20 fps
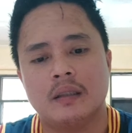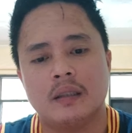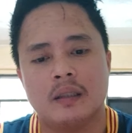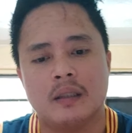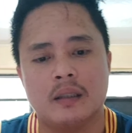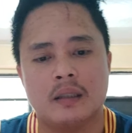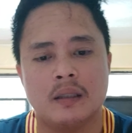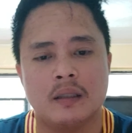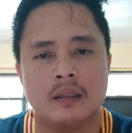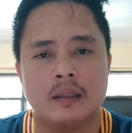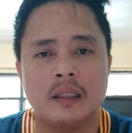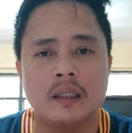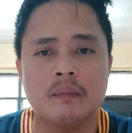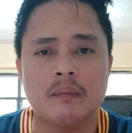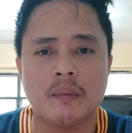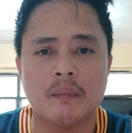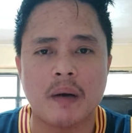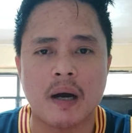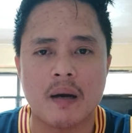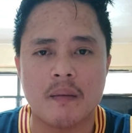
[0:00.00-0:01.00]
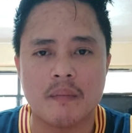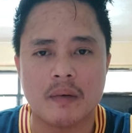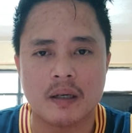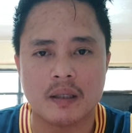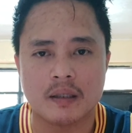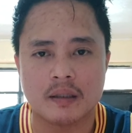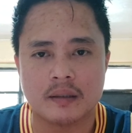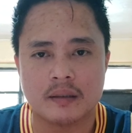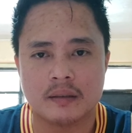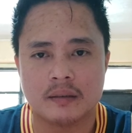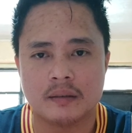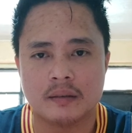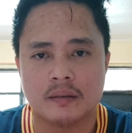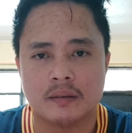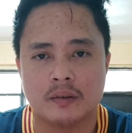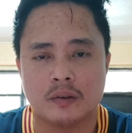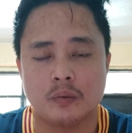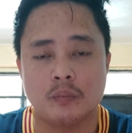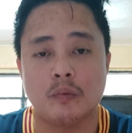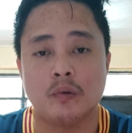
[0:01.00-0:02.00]
uh, hindi mapahamak,
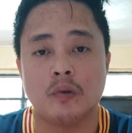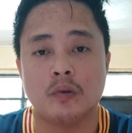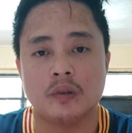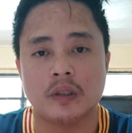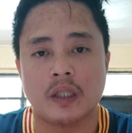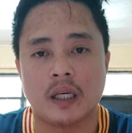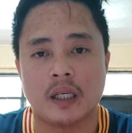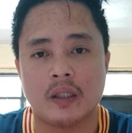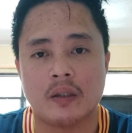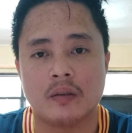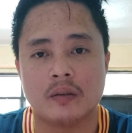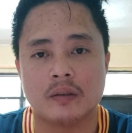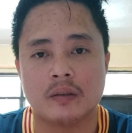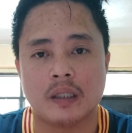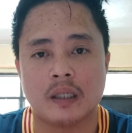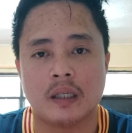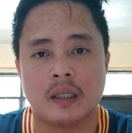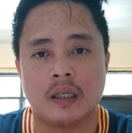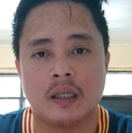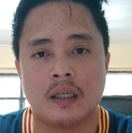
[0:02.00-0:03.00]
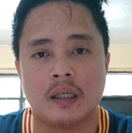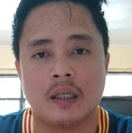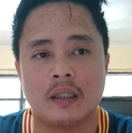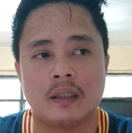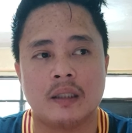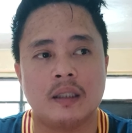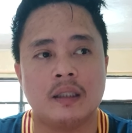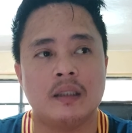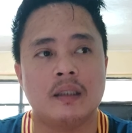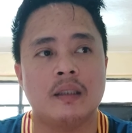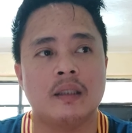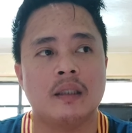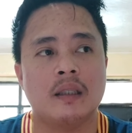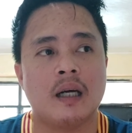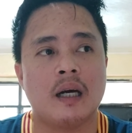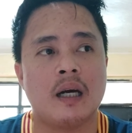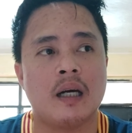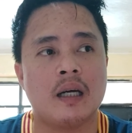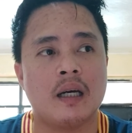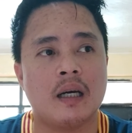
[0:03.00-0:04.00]
sumunod tayo sa ating
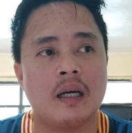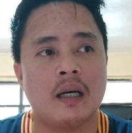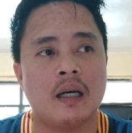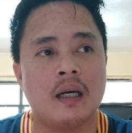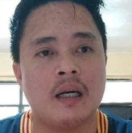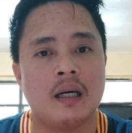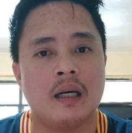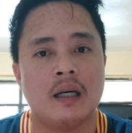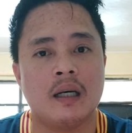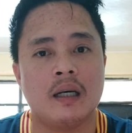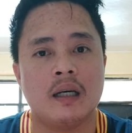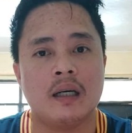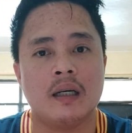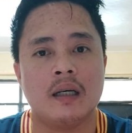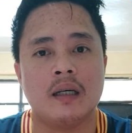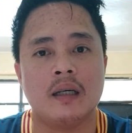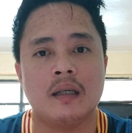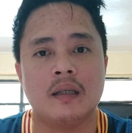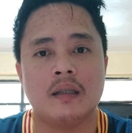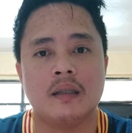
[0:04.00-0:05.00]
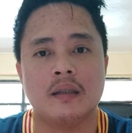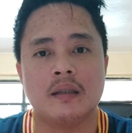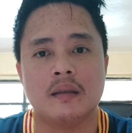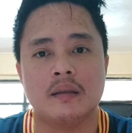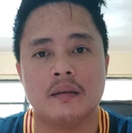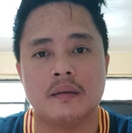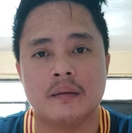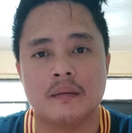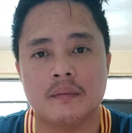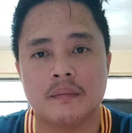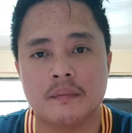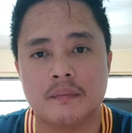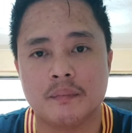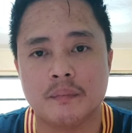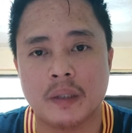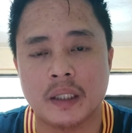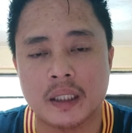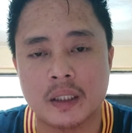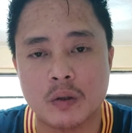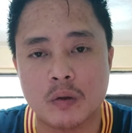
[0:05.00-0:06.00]
uh,
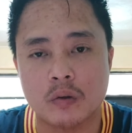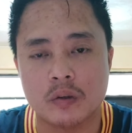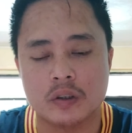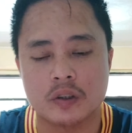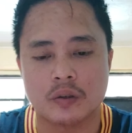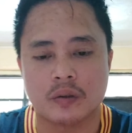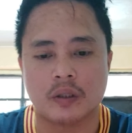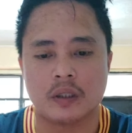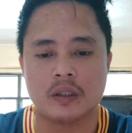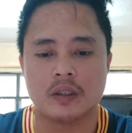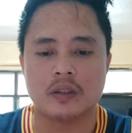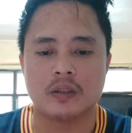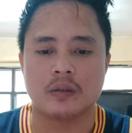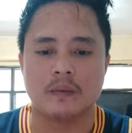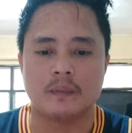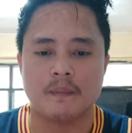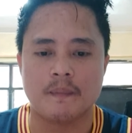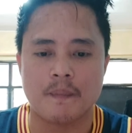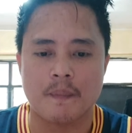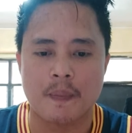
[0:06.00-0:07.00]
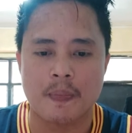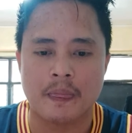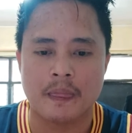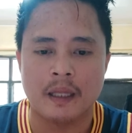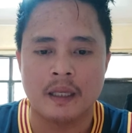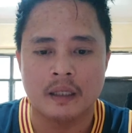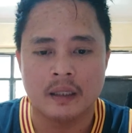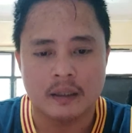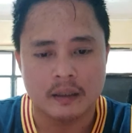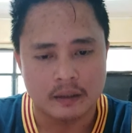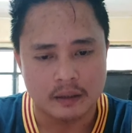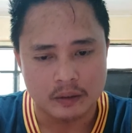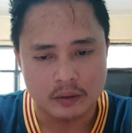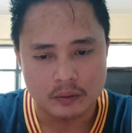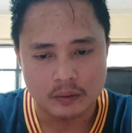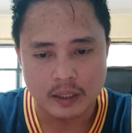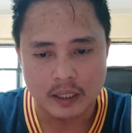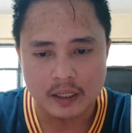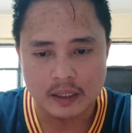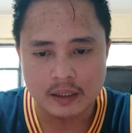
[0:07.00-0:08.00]
Panginoong Iso Kristo.
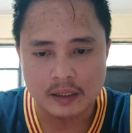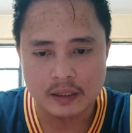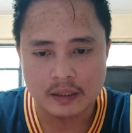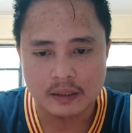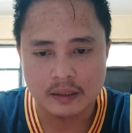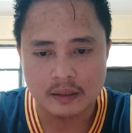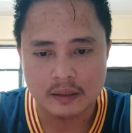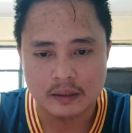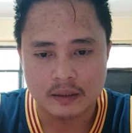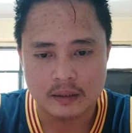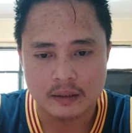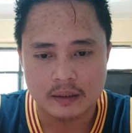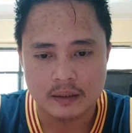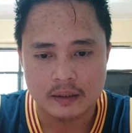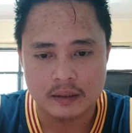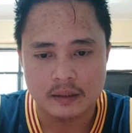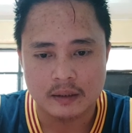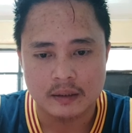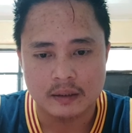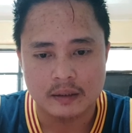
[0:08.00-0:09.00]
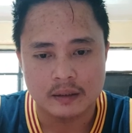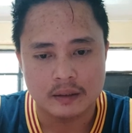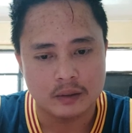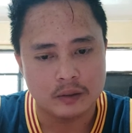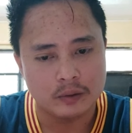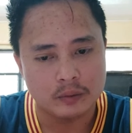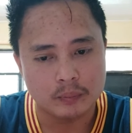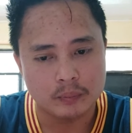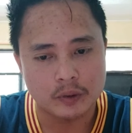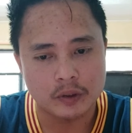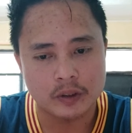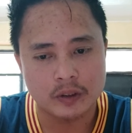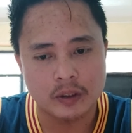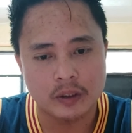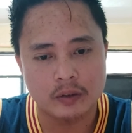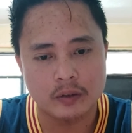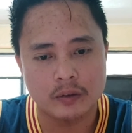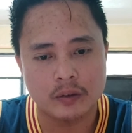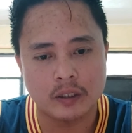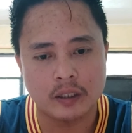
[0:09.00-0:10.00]
Dito guys, yung verse na
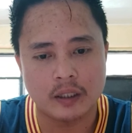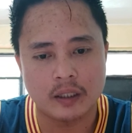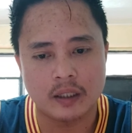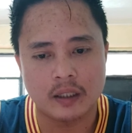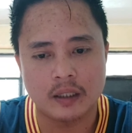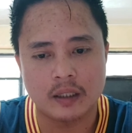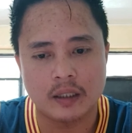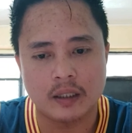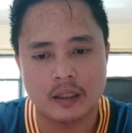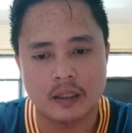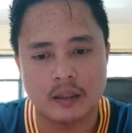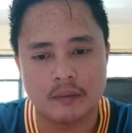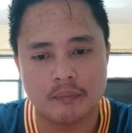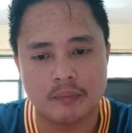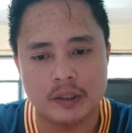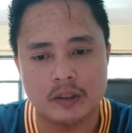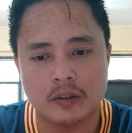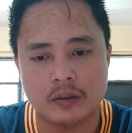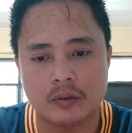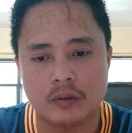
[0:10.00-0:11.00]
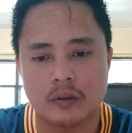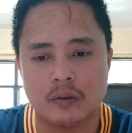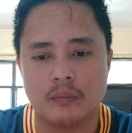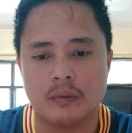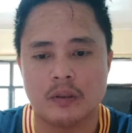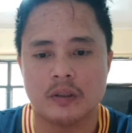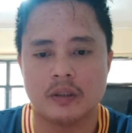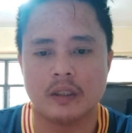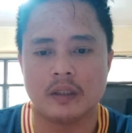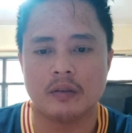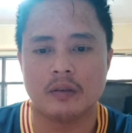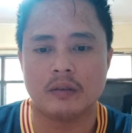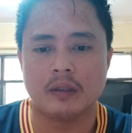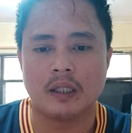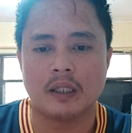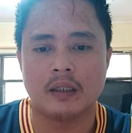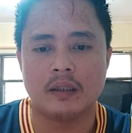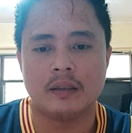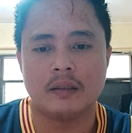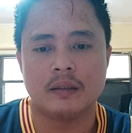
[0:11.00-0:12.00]
yun na uh, Piso 2 verse 8 to 9